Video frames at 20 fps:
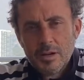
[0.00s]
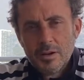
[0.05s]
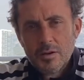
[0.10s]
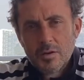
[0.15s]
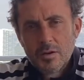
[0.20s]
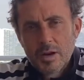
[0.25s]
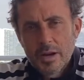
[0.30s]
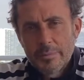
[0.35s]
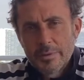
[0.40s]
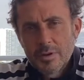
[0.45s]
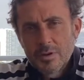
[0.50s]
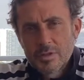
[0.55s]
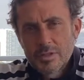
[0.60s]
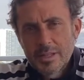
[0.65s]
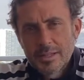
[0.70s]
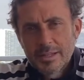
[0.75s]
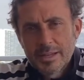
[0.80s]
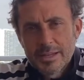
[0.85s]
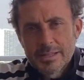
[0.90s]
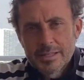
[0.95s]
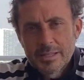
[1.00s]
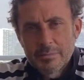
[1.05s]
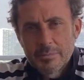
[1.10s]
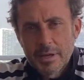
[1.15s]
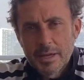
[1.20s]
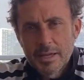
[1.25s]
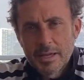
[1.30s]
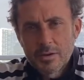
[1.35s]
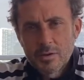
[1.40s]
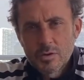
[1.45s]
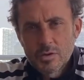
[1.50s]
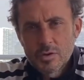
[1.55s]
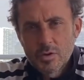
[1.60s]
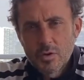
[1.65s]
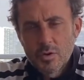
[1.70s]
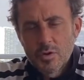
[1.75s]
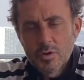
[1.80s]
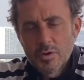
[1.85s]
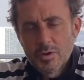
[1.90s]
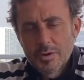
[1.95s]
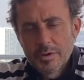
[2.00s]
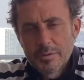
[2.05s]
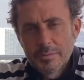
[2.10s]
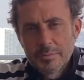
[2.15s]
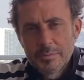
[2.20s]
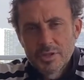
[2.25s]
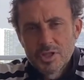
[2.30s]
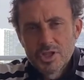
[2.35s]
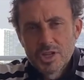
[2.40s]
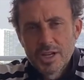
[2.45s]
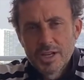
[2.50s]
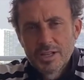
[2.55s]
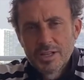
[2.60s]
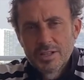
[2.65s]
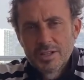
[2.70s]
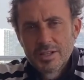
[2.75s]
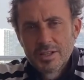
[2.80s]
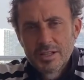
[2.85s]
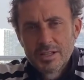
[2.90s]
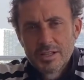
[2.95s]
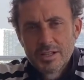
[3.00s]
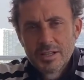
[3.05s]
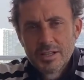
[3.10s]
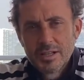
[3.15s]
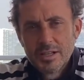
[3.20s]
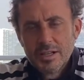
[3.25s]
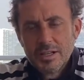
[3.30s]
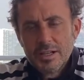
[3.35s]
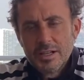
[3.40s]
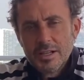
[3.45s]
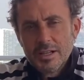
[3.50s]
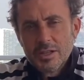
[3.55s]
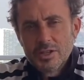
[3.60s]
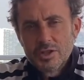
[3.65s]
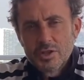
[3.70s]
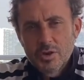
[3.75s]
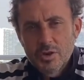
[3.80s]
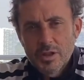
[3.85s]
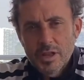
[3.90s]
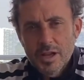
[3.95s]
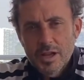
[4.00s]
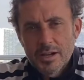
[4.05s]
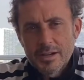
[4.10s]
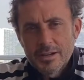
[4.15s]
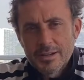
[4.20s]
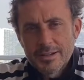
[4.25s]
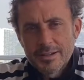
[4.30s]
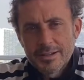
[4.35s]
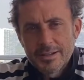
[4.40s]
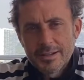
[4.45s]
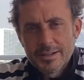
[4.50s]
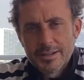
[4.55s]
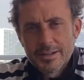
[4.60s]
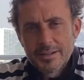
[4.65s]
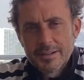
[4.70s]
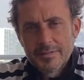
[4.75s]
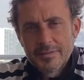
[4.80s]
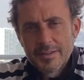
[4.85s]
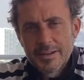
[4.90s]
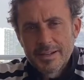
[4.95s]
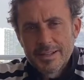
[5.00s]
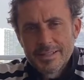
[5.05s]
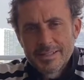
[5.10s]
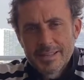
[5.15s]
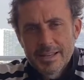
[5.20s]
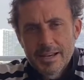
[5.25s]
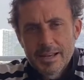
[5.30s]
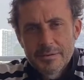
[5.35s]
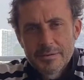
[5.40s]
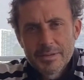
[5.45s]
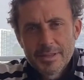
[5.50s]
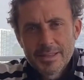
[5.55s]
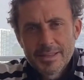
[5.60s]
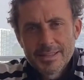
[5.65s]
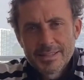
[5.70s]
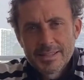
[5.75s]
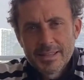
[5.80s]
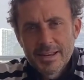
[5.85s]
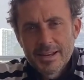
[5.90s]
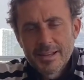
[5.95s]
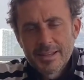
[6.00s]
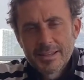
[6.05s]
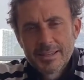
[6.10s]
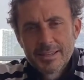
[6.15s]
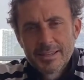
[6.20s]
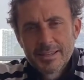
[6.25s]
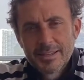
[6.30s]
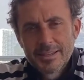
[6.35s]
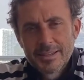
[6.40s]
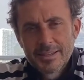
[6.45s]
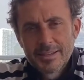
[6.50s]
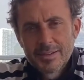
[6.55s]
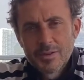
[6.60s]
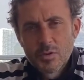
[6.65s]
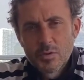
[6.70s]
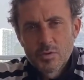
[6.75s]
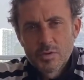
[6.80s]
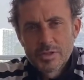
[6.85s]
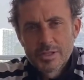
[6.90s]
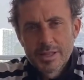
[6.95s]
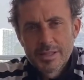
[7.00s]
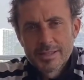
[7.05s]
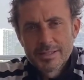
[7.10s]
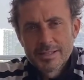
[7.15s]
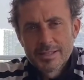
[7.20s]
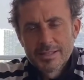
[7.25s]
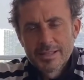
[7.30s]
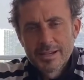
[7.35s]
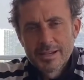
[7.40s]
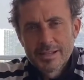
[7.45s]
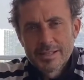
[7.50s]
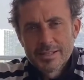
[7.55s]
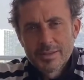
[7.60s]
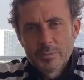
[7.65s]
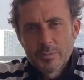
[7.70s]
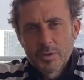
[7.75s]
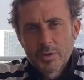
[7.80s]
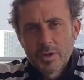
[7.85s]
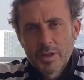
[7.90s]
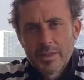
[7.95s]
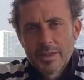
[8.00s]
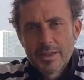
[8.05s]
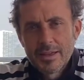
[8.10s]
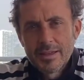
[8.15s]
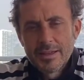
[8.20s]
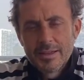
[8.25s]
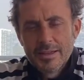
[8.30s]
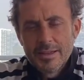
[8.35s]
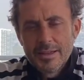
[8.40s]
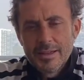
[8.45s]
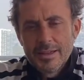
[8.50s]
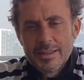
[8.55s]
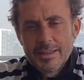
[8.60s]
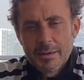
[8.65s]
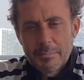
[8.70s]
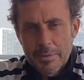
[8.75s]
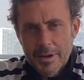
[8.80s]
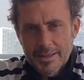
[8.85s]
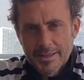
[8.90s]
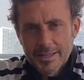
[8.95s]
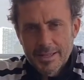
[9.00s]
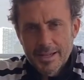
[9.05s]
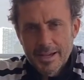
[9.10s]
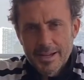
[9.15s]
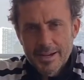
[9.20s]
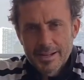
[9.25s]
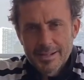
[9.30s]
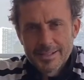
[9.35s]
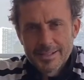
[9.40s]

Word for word: Hola amigos de Tres y México, soy Michelle Jordán y feliz de la vida de estar aquí con ustedes y tener esta oportunidad de, platicar.